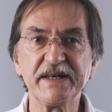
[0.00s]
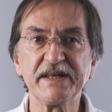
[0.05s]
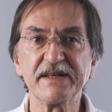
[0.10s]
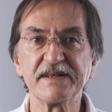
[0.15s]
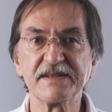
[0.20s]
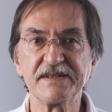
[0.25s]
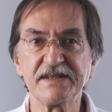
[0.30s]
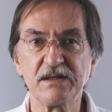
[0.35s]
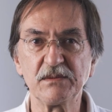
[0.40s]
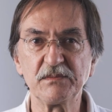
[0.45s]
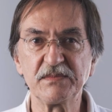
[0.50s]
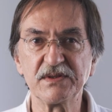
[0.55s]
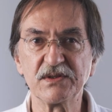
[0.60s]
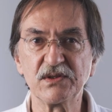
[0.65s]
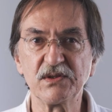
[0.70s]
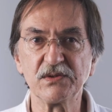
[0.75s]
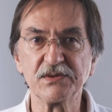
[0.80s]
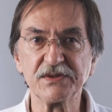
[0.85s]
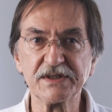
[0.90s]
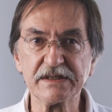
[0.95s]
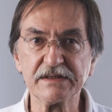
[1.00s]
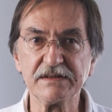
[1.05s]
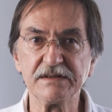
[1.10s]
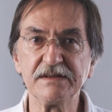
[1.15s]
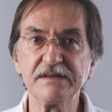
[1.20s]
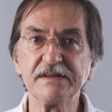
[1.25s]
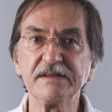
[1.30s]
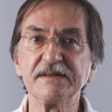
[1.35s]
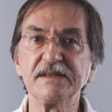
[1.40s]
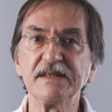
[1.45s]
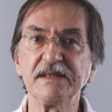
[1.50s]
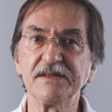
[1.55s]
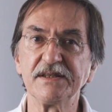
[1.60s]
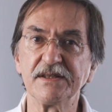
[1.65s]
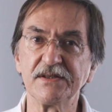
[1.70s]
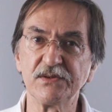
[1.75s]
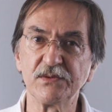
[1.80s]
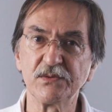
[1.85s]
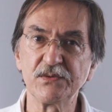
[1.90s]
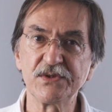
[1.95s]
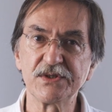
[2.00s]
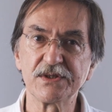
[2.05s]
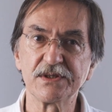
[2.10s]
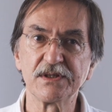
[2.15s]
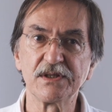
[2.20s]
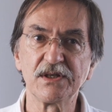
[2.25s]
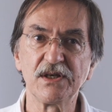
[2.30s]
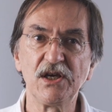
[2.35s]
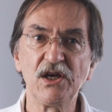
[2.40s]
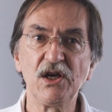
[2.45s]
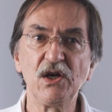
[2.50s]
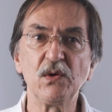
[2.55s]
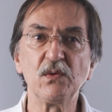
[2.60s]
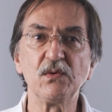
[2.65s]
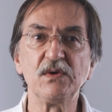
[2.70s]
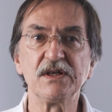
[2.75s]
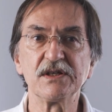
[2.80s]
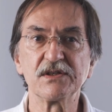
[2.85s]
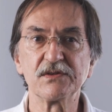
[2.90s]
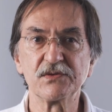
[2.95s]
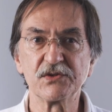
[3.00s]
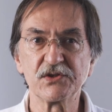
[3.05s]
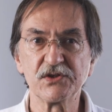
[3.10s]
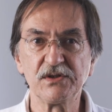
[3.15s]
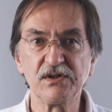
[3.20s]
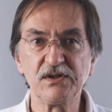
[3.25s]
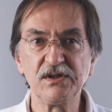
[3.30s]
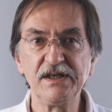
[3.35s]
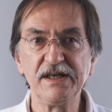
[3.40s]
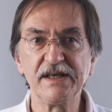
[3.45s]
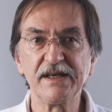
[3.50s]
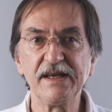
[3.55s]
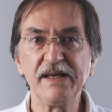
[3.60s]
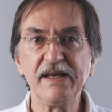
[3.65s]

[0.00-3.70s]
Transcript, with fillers: par exemple contre le tétanos ou la rougeole,